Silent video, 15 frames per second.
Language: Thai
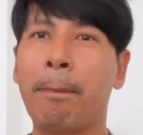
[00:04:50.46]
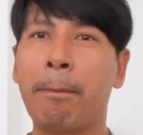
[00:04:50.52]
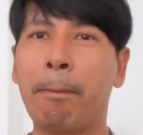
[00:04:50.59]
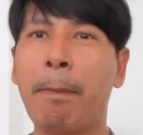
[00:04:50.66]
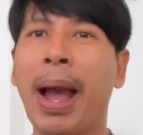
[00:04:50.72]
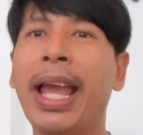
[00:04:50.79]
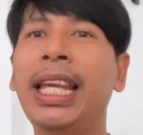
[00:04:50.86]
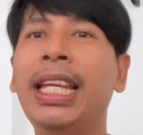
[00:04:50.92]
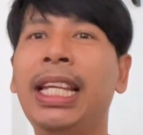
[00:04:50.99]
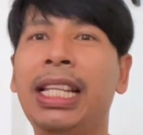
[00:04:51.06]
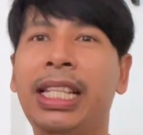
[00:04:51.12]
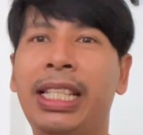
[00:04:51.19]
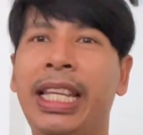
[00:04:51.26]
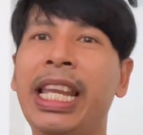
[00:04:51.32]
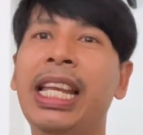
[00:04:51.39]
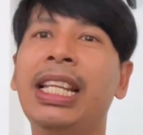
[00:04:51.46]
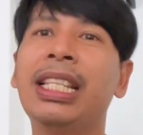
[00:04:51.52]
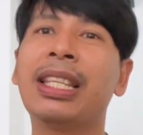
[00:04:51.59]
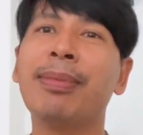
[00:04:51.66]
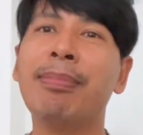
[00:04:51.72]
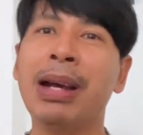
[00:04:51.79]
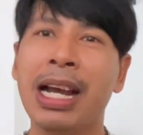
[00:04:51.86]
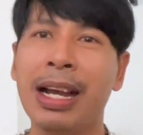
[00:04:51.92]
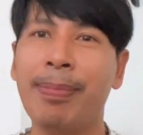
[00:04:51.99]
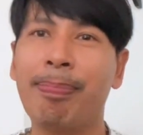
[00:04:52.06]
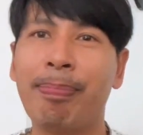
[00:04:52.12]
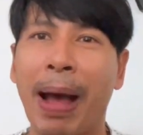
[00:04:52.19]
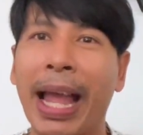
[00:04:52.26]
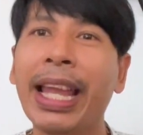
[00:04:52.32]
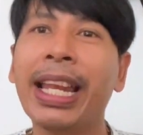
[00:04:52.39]
ไม่จริงเสมอ
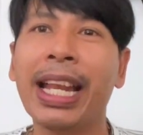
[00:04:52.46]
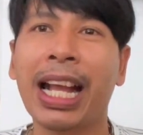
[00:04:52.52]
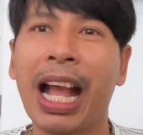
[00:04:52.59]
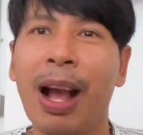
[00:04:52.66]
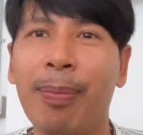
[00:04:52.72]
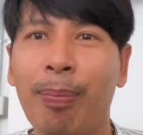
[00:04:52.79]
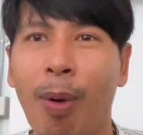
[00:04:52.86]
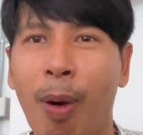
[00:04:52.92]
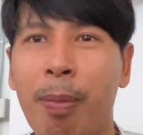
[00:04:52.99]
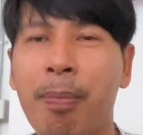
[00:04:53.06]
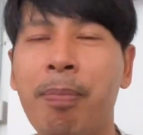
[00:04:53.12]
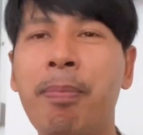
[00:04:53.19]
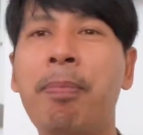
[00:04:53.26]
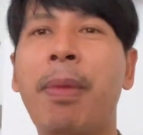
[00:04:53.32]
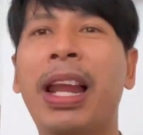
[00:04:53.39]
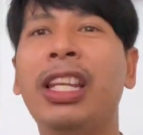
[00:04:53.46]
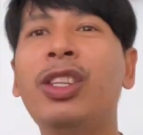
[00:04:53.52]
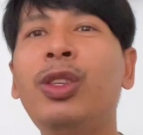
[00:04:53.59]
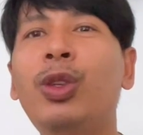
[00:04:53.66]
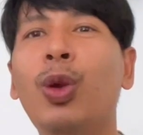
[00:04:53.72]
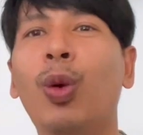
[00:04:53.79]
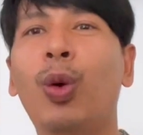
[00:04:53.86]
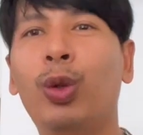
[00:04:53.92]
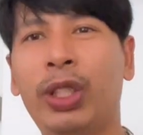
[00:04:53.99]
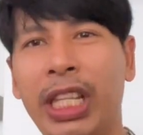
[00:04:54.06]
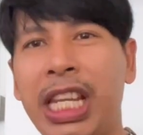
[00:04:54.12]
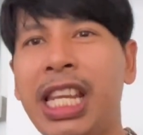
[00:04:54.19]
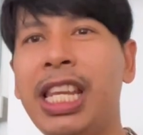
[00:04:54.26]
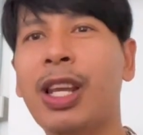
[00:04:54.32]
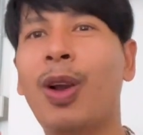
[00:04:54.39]
ไปนะครับผม มันอยู่
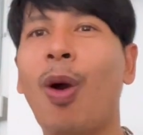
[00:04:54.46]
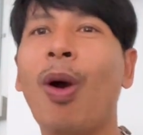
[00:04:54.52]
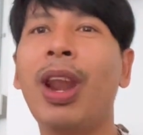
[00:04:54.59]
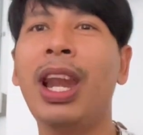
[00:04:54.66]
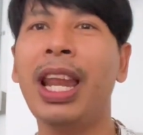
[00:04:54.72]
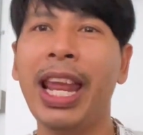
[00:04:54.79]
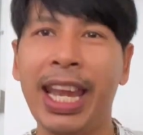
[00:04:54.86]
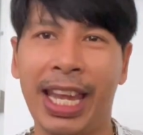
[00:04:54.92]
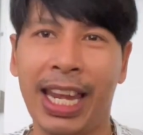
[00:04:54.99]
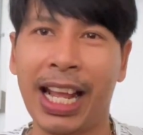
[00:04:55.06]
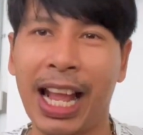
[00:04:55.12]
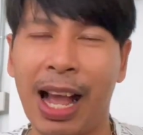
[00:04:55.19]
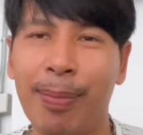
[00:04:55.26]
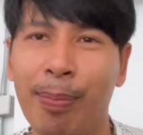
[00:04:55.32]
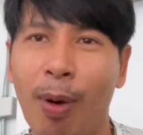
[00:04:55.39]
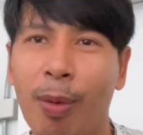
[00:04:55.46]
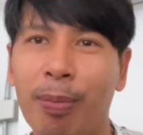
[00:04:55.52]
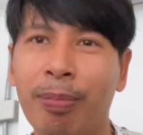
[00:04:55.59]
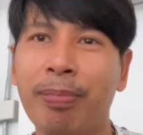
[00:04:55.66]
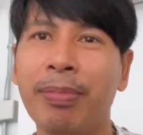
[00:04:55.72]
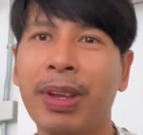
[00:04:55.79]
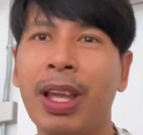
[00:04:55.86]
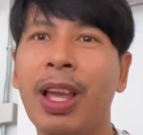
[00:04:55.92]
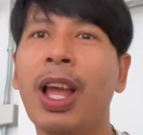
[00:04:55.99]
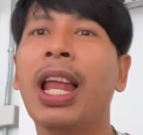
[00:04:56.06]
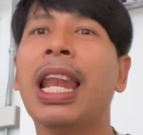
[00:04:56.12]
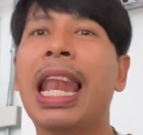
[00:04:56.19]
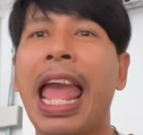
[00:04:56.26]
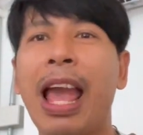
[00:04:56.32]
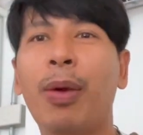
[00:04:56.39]
ที่คนเล่นนะครับผม
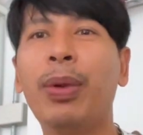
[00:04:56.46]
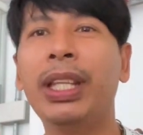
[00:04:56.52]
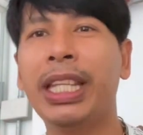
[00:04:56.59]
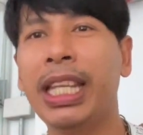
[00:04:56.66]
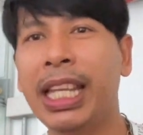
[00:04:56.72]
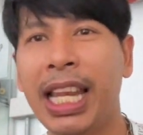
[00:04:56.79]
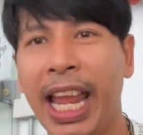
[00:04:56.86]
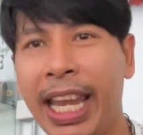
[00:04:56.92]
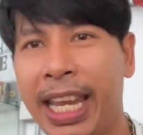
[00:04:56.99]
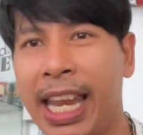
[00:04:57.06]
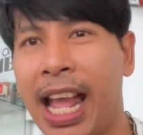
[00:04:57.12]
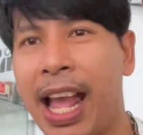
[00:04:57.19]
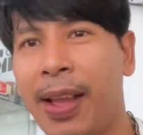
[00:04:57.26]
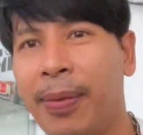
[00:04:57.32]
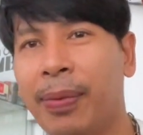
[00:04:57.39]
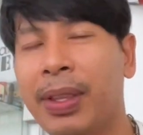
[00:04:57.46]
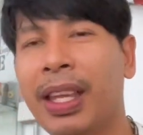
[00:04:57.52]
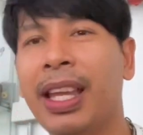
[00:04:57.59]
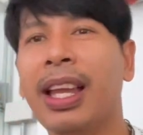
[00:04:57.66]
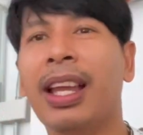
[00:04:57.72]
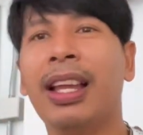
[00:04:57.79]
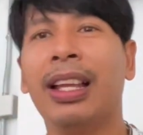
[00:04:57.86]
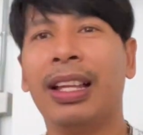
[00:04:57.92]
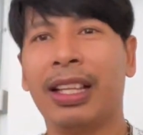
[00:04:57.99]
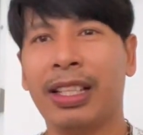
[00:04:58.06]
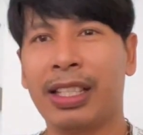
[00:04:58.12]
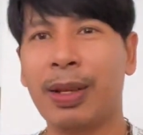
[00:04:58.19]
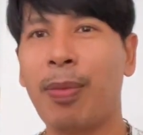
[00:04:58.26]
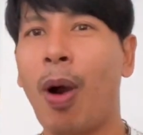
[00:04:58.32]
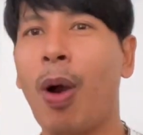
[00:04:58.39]
และวิธีเล่นนะ
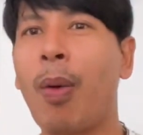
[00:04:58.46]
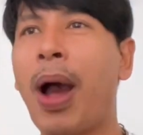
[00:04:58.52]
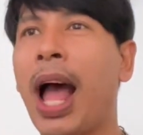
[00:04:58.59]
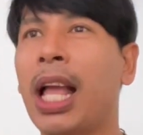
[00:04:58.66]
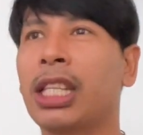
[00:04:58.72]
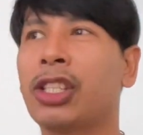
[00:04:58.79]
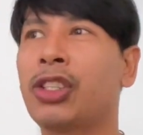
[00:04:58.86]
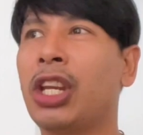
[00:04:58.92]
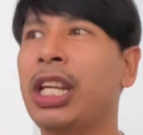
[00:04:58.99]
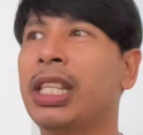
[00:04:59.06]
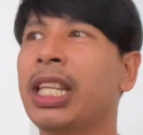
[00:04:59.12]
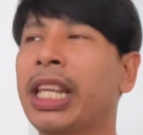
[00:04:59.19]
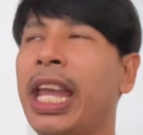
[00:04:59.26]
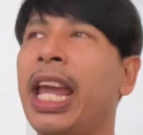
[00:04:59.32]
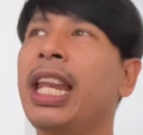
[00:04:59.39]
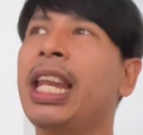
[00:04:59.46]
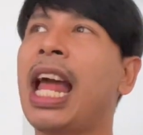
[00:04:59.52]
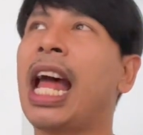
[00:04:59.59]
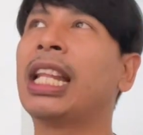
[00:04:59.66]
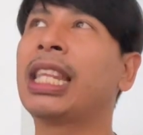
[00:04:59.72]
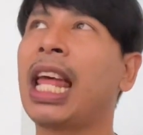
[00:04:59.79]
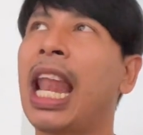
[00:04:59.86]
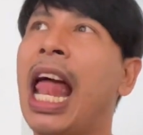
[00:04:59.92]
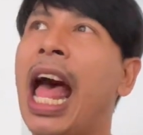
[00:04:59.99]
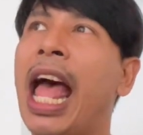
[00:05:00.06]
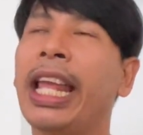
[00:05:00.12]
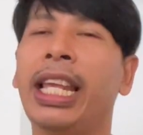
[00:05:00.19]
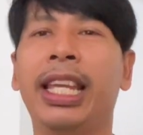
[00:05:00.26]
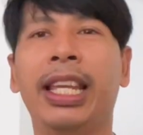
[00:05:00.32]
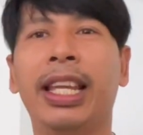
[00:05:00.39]
จะบอกว่าสตรีทสเก็ตอันตรา
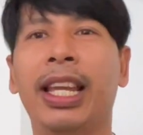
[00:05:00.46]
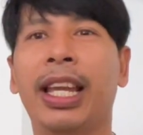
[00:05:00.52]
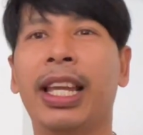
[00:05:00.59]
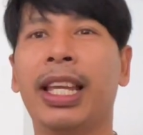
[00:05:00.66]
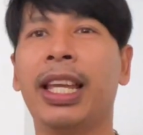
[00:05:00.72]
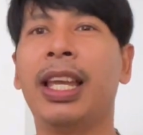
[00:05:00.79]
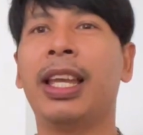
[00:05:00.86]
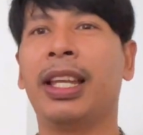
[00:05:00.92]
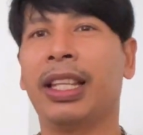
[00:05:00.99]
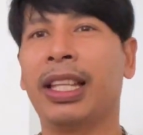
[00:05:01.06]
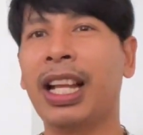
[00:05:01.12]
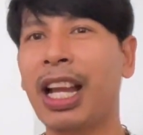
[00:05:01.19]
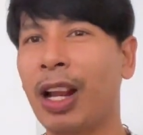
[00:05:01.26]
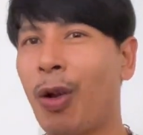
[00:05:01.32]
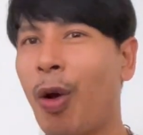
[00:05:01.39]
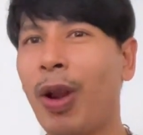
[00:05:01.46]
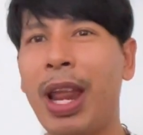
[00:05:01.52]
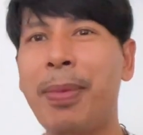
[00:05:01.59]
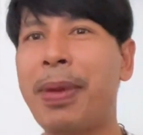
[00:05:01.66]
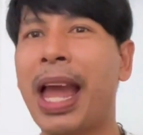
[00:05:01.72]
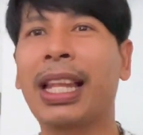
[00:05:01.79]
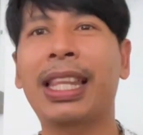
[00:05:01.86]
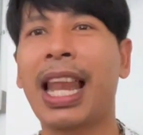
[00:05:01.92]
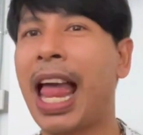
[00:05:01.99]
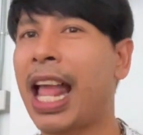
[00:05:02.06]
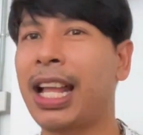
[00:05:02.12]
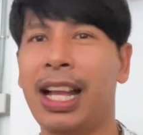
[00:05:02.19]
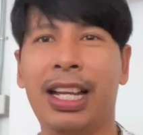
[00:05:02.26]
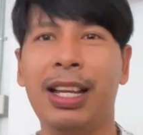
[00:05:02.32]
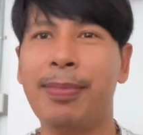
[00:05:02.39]
ย ถ้าเกิดคนเล่นไม่อันตราย
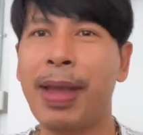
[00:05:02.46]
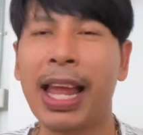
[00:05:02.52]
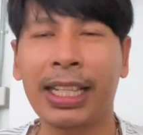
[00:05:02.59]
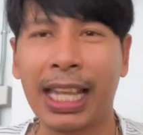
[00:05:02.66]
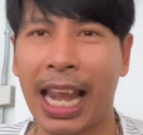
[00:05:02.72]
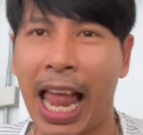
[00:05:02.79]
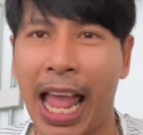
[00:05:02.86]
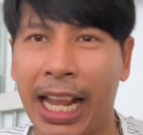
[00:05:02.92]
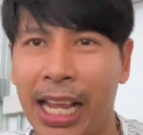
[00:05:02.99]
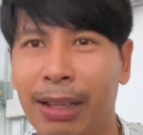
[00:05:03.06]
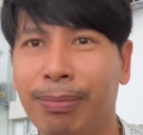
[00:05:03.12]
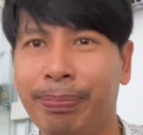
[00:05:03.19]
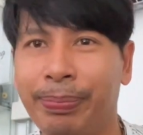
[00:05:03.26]
ก็คือไม่อันตรายครับ